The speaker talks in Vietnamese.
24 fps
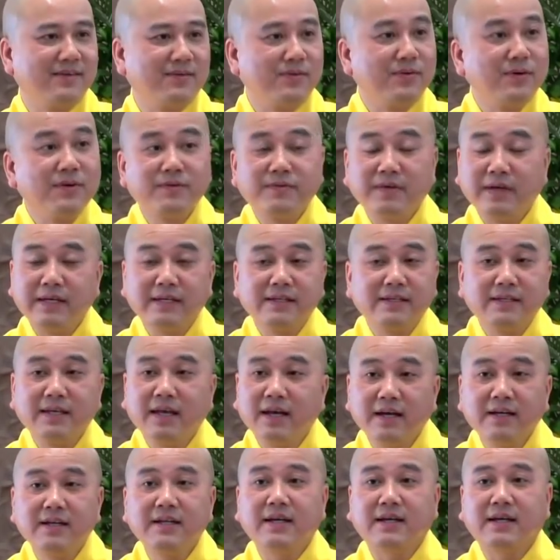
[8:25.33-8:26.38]
Quý vị
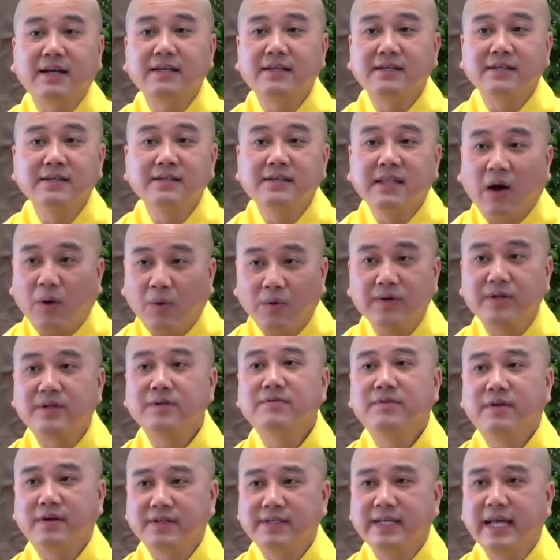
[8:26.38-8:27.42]
nhớ là cái chữ tội trong
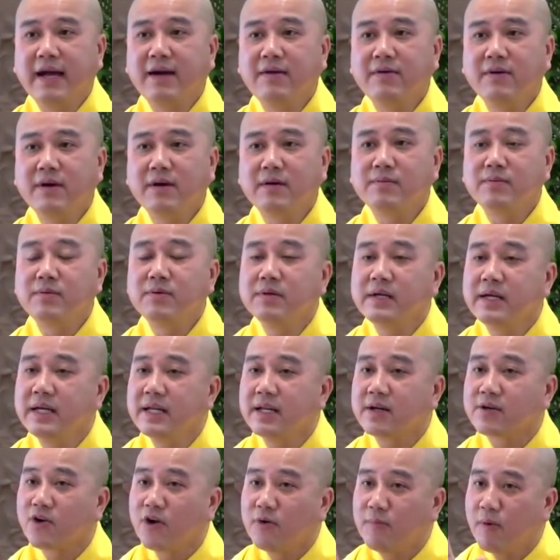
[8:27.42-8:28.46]
Phật giáo không có nghĩa
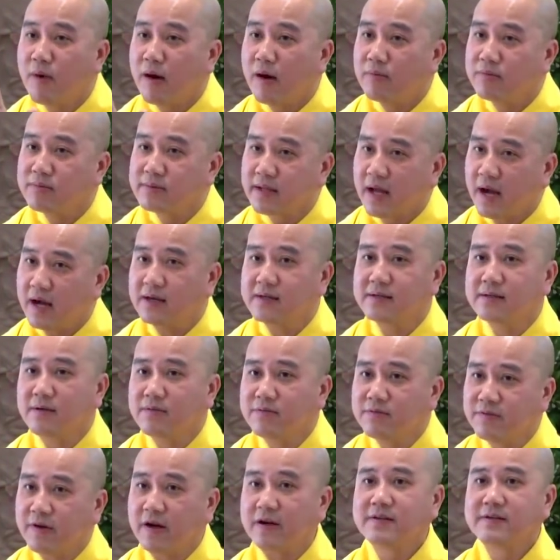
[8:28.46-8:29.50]
là có một ông thần, ông
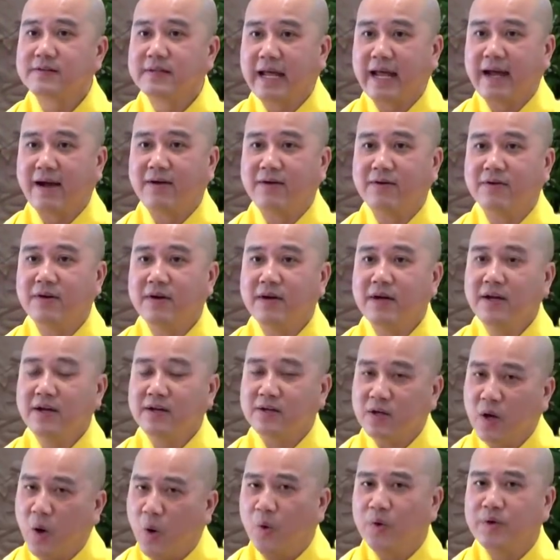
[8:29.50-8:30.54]
Phật nào
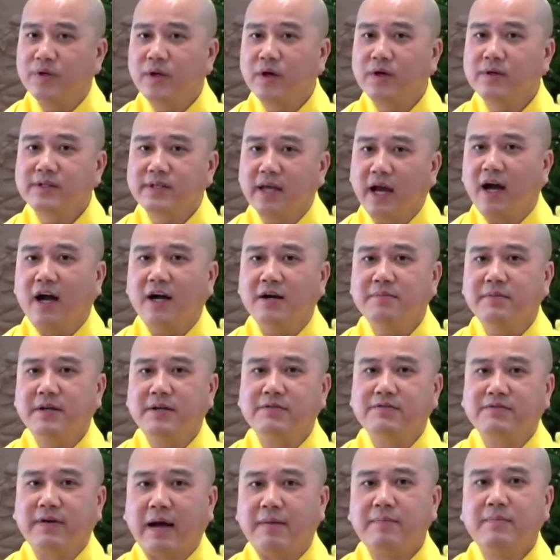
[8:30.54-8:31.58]
ngồi đó chờ mình
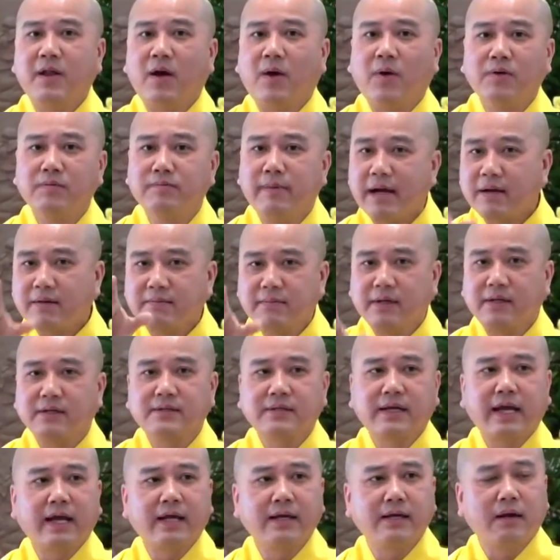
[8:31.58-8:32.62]
phạm lỗi bắt mình
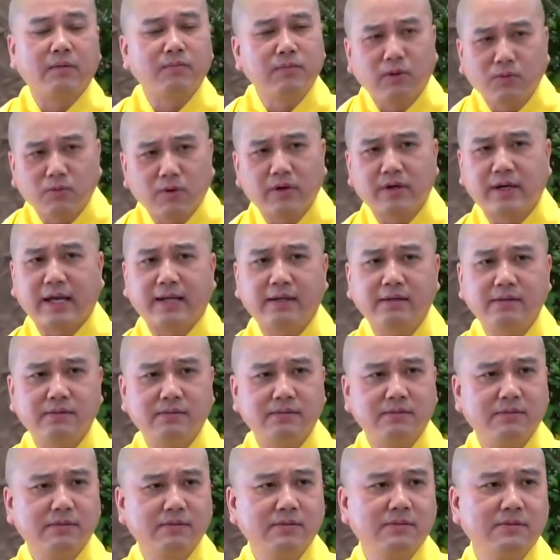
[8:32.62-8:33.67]
cái. Ông đâu có rảnh,
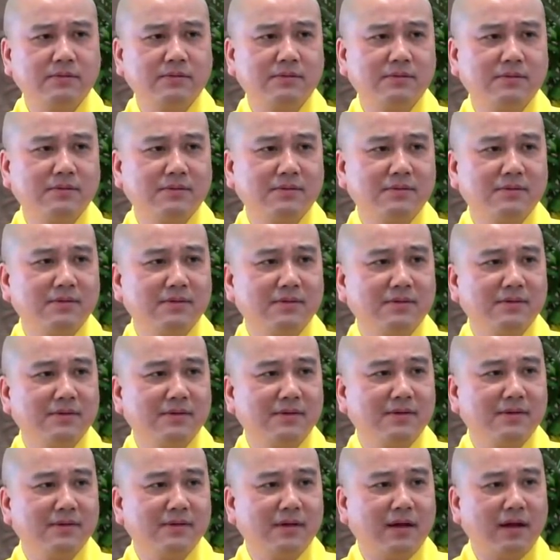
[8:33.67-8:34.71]

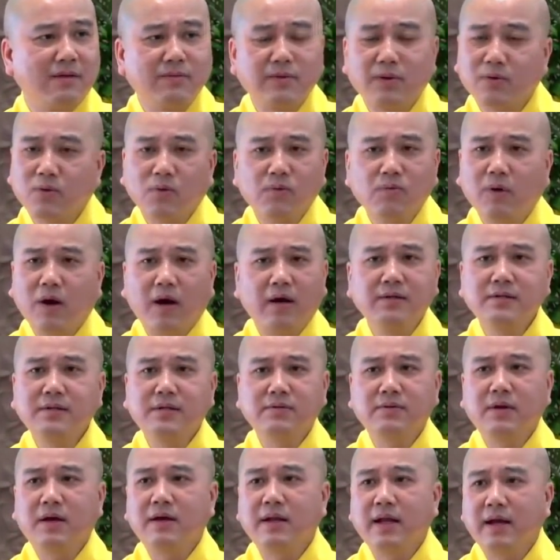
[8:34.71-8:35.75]
ông đâu có quẩn
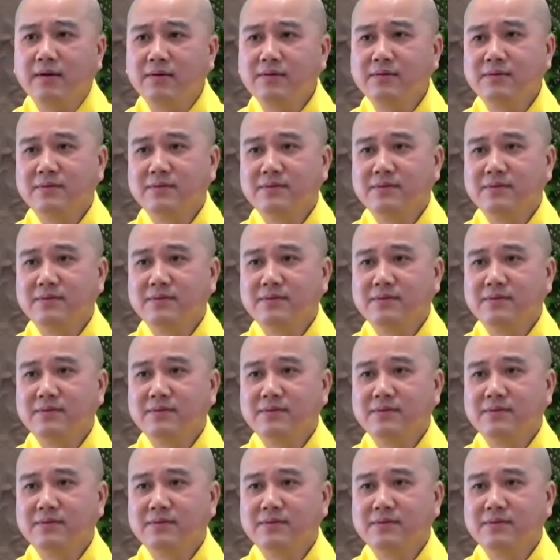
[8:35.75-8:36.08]
kiểu đó đâu.